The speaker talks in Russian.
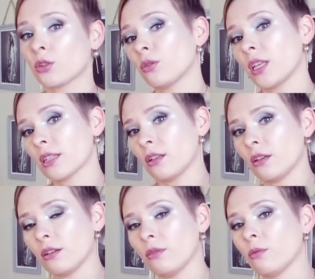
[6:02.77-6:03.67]
что
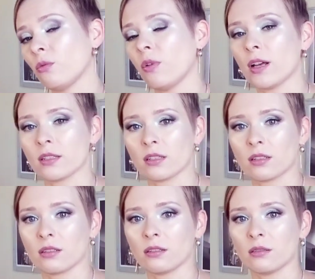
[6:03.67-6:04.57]
если у
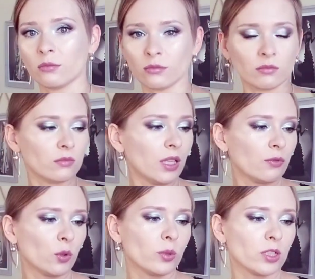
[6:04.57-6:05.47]
вас эм,
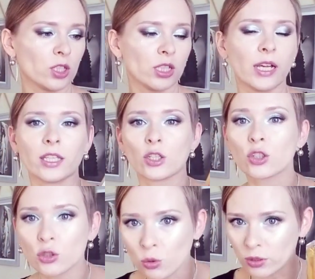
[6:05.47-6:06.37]
давно было желание
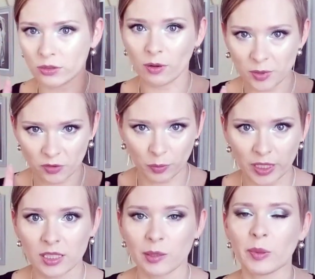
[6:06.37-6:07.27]
что-то вообще, в
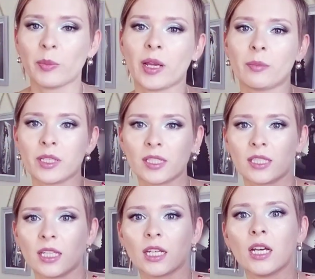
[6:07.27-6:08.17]
принципе,
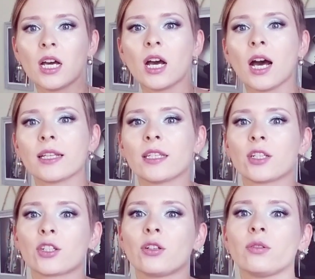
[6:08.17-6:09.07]
приобрести от
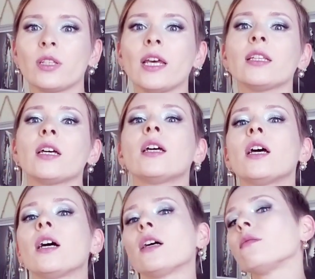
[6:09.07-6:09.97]
Сержа Лютена,
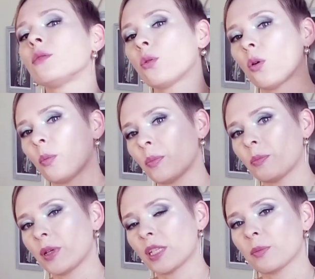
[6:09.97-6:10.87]
то
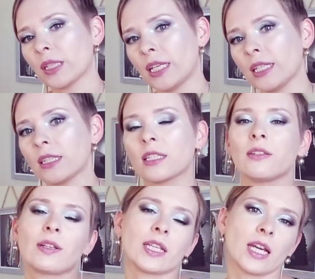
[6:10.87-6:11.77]
присмотритесь,
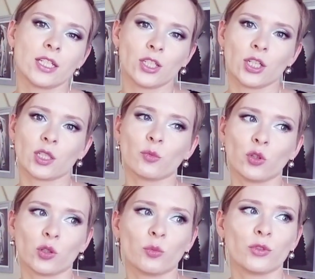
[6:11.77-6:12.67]
наверняка сейчас
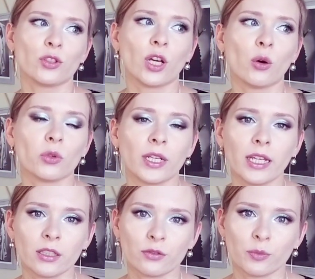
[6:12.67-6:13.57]
много будет
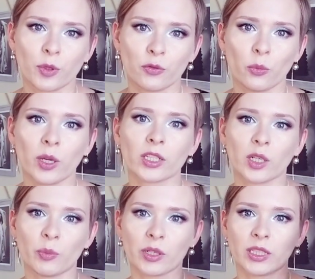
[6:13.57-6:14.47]
аутлетов
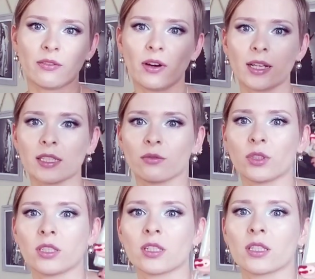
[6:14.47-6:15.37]
парфюмерных продавать
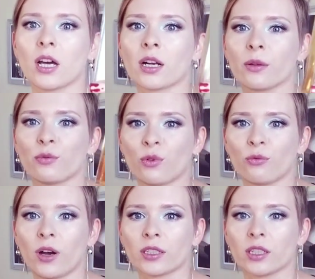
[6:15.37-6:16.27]
вот эти старые
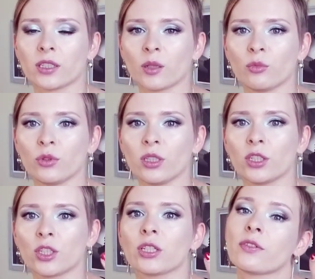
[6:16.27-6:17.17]
форм-факторные
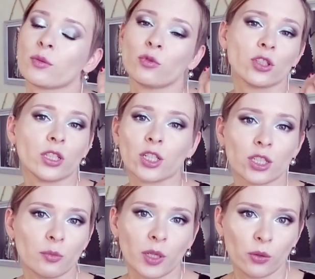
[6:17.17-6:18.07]
бутылочки, возможно, даже
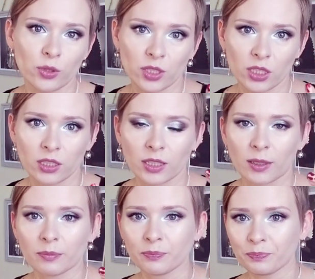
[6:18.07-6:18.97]
с неплохой
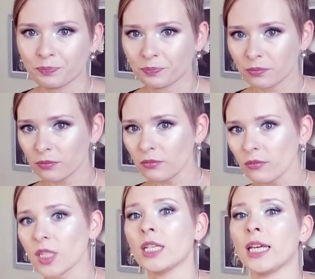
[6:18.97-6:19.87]
скидкой.
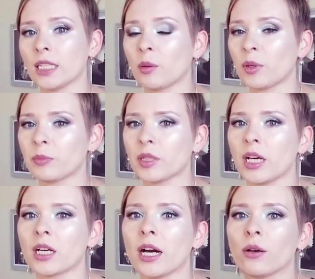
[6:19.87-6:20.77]
Я так
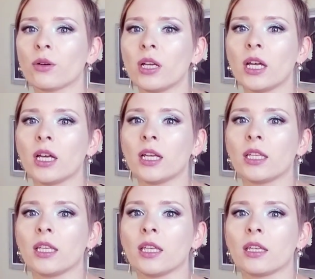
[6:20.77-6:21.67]
предполагаю.
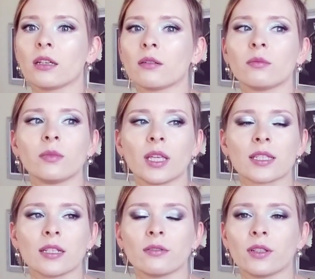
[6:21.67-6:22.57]
И
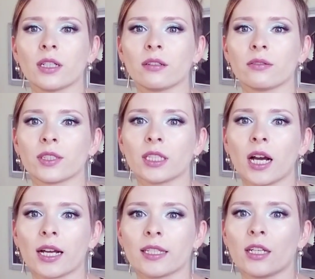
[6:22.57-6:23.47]
если вы
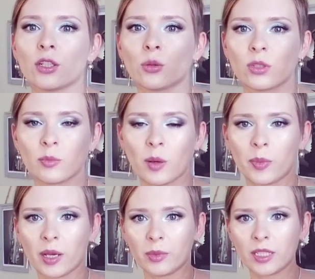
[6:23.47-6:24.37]
всегда хотели что-то себе
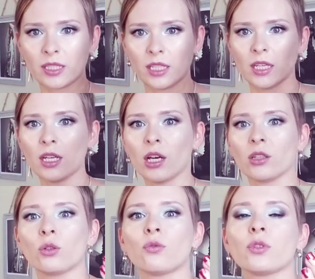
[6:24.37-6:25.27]
приобрести,
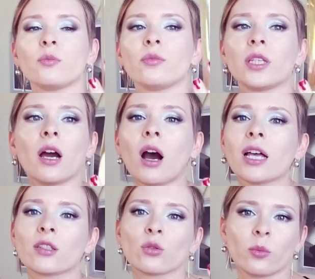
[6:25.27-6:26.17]
то вот я
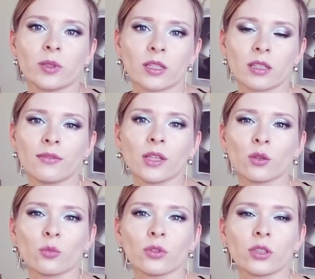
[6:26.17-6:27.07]
особенно
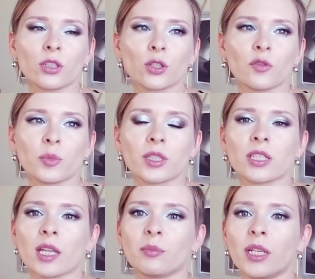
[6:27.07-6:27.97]
советую бутылочки в
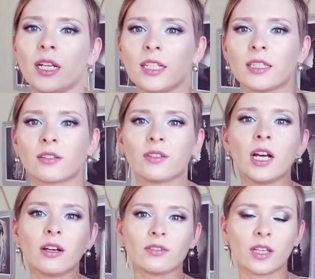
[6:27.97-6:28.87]
50 миллилитров.
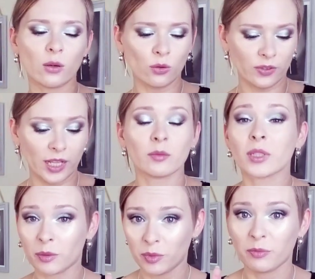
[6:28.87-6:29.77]
Второй вариант,
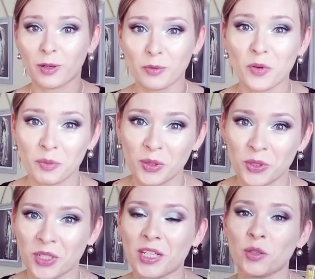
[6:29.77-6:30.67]
нет, за парфюмера мы
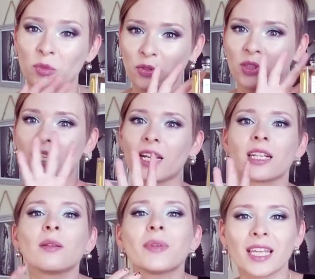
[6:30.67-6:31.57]
тоже дойдем, но все-таки
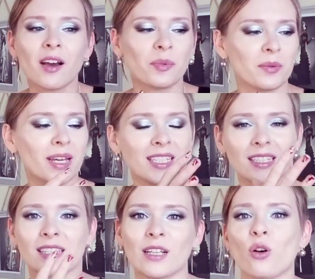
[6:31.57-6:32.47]
для меня, понимаете,
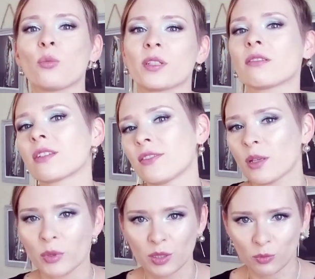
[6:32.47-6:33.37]
это знакомство со
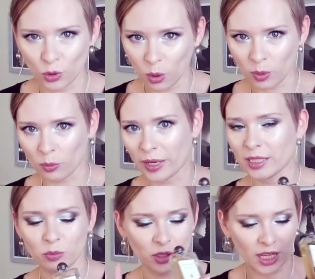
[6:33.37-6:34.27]
всем этим домом,
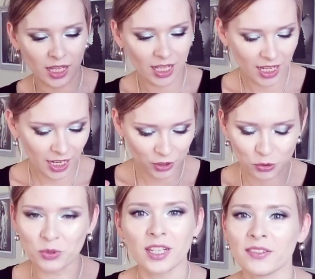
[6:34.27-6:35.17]
поэтому я
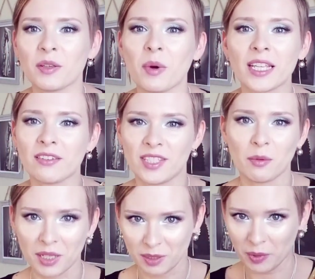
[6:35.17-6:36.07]
хочу уделить внимание
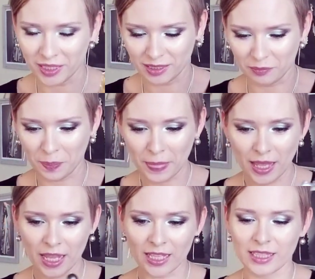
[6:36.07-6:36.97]
всем аспектам
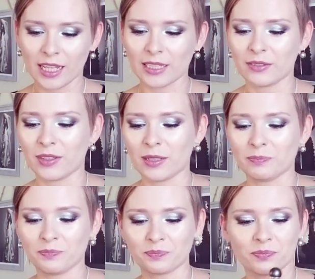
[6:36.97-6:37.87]

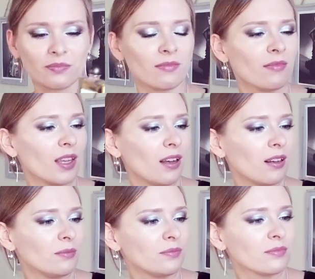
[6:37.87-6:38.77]
данного,
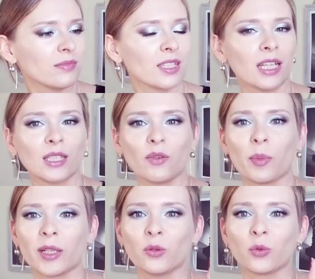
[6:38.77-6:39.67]
данного
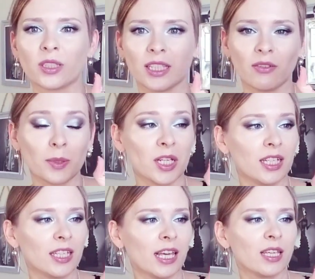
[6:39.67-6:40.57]
продукта и вообще
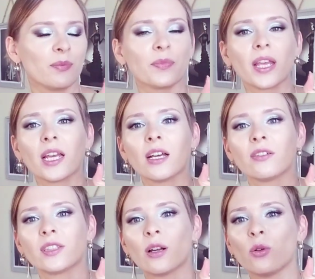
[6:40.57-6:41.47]
линейки.
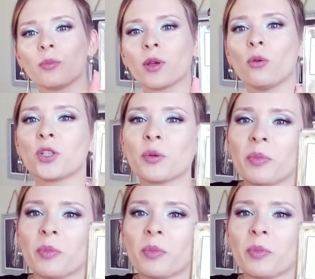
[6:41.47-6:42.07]
Второе, мне очень